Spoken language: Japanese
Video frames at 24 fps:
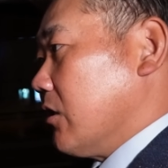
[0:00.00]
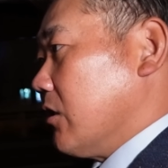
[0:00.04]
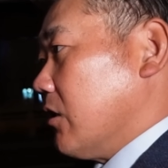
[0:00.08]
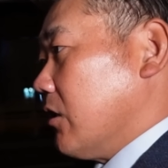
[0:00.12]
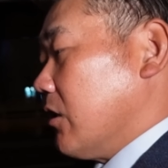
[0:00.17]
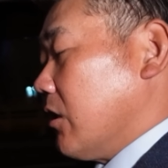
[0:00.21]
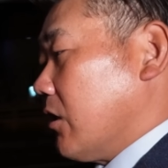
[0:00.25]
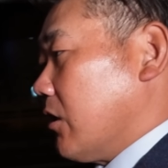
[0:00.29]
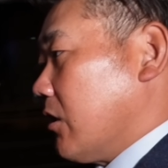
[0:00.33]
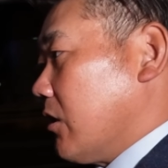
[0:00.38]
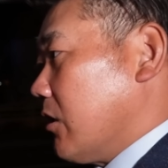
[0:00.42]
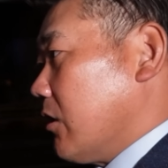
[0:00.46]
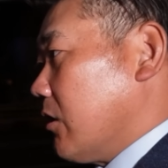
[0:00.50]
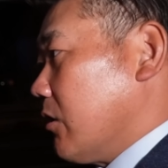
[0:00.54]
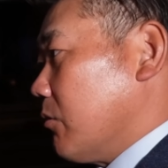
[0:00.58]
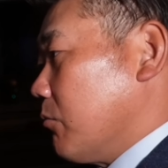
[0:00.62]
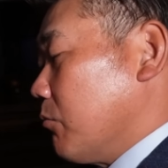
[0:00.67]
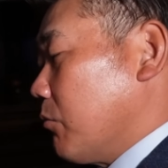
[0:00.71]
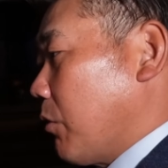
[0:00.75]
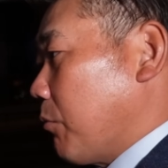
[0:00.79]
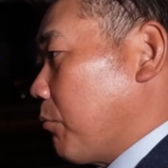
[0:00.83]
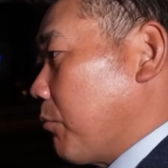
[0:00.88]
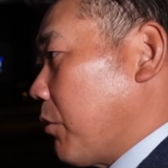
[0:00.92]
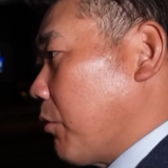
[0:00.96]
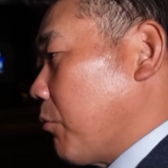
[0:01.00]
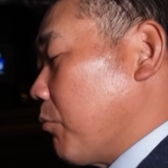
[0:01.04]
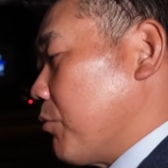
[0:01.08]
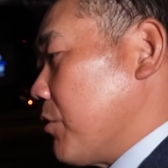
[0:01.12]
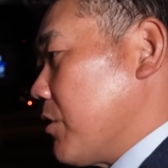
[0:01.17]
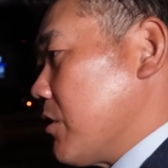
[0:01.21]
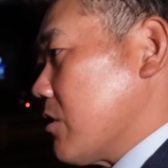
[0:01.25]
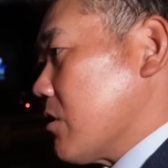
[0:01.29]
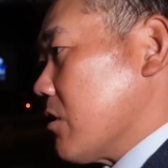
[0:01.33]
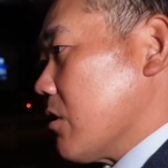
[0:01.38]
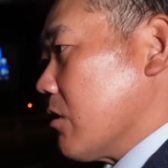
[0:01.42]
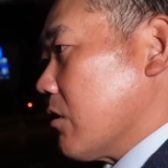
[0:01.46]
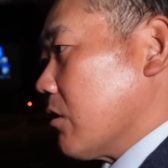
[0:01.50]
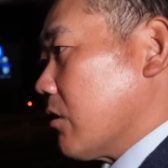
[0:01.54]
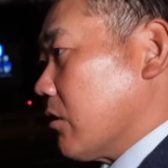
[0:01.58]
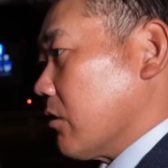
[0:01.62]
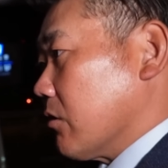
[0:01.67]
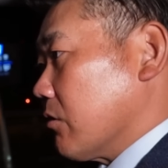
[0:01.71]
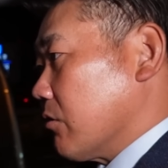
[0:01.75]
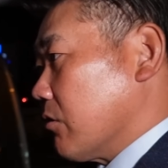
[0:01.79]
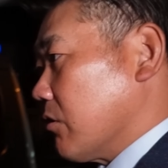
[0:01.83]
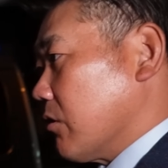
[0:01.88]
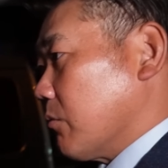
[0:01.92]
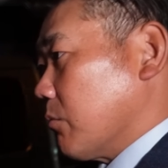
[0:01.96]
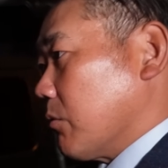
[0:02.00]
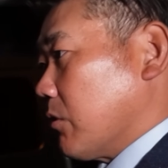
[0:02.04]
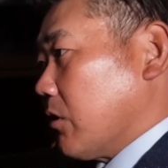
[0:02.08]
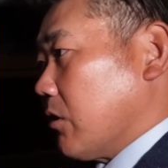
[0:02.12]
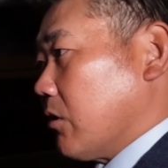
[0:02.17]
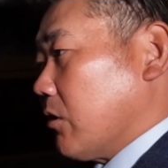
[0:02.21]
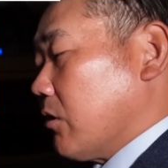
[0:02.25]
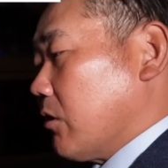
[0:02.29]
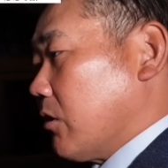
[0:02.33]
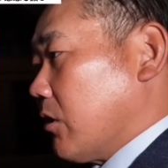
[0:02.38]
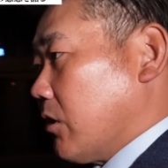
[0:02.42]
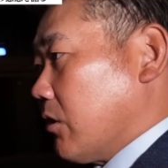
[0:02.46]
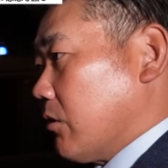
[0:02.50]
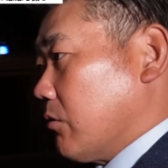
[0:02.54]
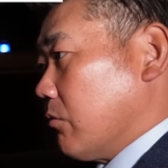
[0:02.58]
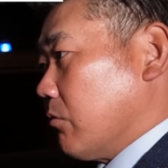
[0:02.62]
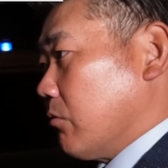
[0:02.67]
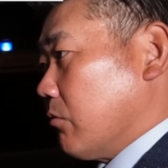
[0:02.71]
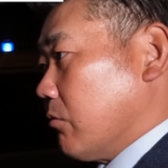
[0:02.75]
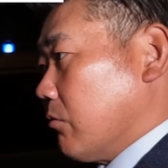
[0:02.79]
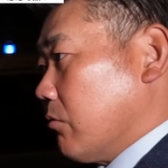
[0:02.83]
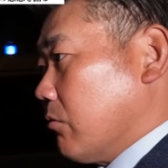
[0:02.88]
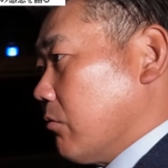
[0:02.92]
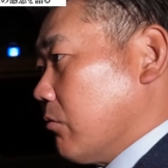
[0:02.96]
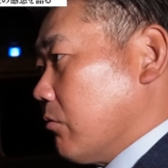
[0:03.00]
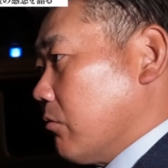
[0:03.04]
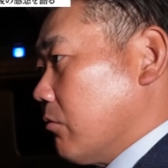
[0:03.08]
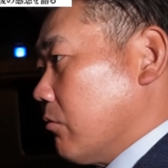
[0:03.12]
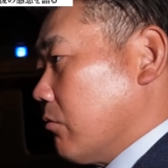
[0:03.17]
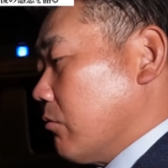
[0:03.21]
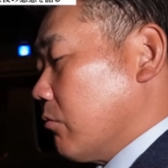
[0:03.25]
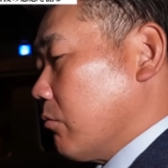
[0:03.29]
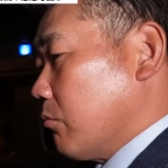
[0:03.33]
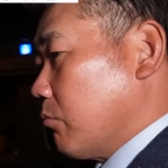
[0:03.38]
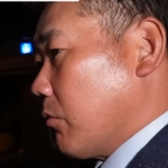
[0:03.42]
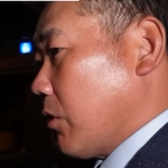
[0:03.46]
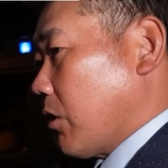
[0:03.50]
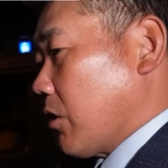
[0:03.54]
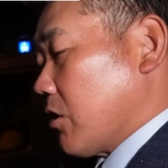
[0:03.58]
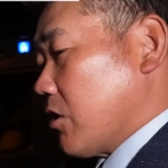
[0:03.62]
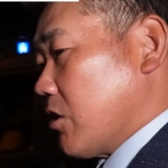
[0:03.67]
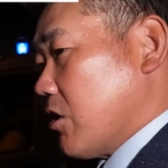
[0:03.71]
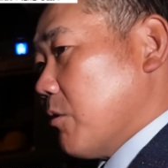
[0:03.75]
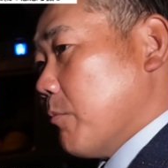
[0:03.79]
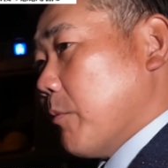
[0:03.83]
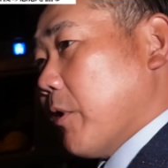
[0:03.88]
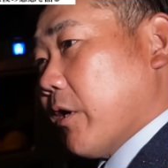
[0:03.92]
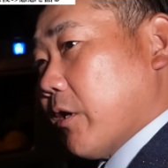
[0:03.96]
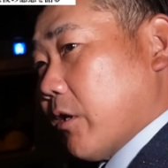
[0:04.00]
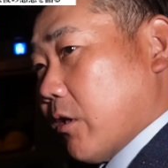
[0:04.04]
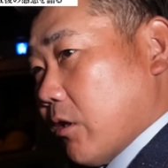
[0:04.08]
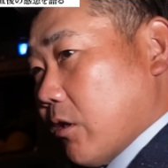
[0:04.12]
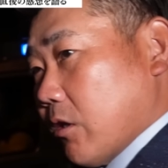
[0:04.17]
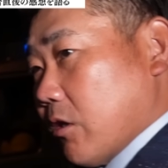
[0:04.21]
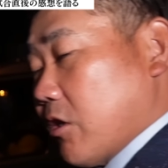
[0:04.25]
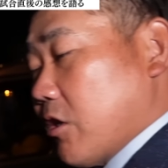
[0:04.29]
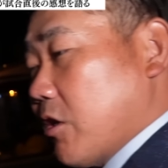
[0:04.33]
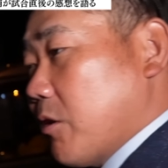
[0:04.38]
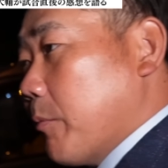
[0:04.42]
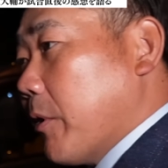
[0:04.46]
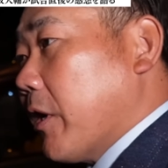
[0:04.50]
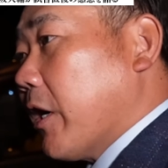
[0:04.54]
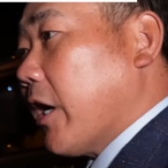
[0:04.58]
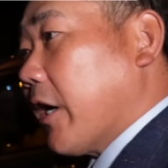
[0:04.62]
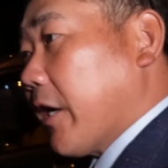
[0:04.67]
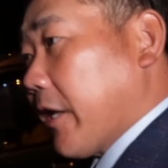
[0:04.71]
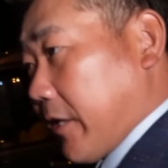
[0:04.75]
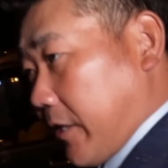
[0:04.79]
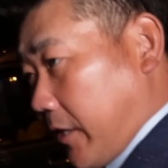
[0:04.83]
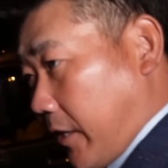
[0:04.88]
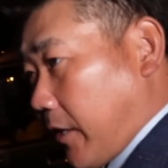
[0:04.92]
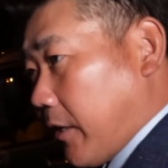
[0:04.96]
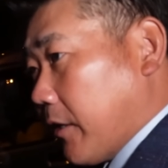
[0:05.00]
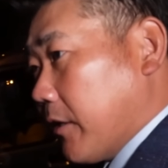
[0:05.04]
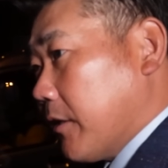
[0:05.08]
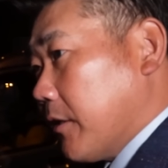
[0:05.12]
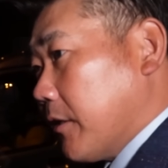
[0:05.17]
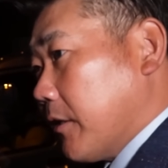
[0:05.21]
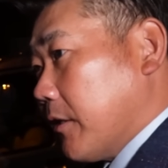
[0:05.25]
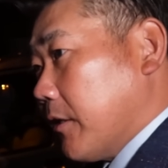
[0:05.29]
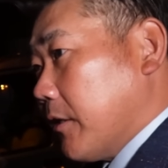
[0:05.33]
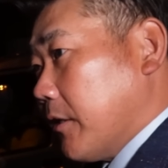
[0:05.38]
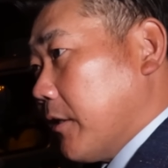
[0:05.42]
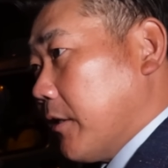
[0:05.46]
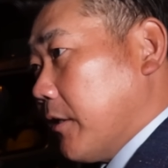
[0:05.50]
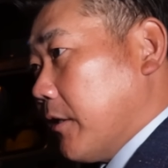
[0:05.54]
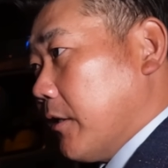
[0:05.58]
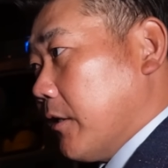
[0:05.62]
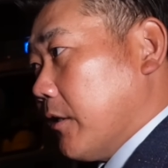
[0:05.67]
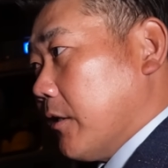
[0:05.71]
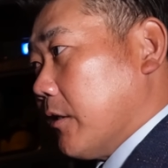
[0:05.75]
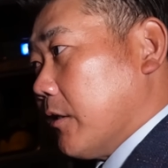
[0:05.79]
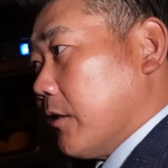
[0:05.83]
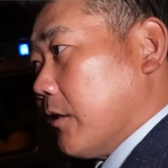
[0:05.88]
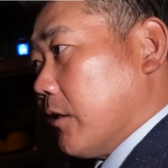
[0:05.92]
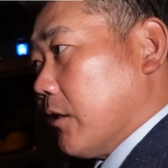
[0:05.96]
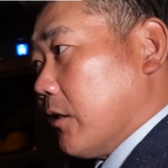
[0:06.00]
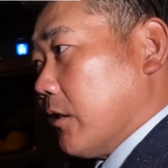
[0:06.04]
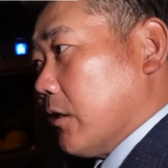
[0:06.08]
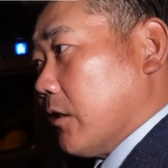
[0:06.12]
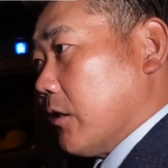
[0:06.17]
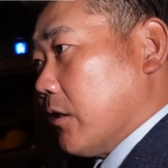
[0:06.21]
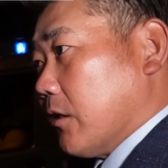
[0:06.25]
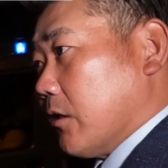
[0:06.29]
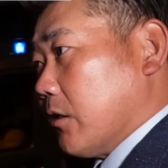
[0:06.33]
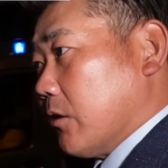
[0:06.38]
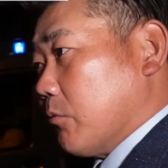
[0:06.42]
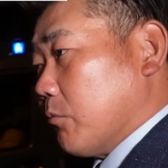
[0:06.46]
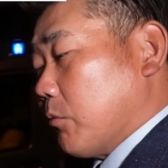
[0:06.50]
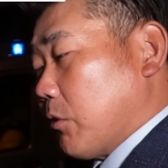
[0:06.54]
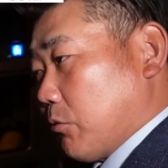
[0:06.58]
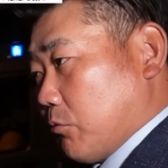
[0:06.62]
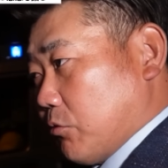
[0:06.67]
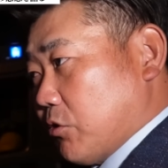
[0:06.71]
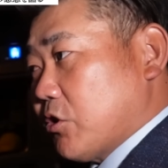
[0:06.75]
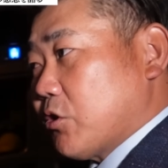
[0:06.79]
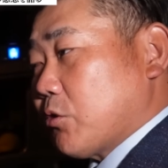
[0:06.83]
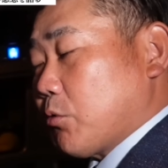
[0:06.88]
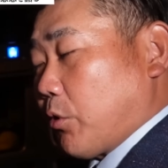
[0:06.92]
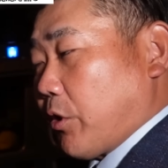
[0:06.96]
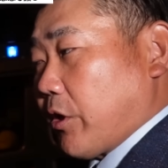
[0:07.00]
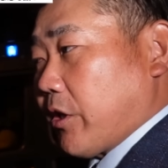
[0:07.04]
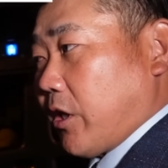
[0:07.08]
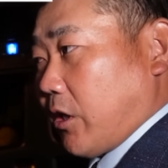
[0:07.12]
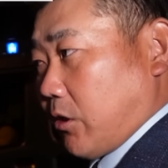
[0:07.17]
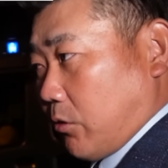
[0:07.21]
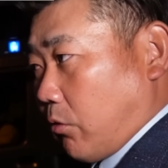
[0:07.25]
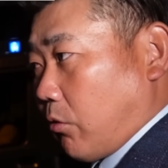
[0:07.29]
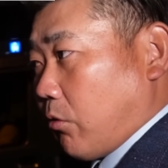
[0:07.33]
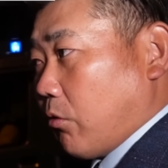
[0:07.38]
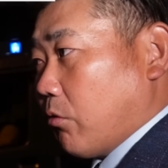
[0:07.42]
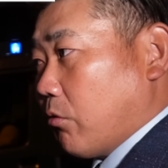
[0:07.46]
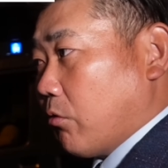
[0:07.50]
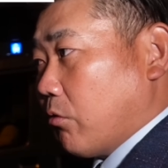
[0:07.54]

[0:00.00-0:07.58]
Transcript: いやまあ、ピッチャーからすれば、あのー、まあ、決め決められた、はいえーまあ、打ち取れたと、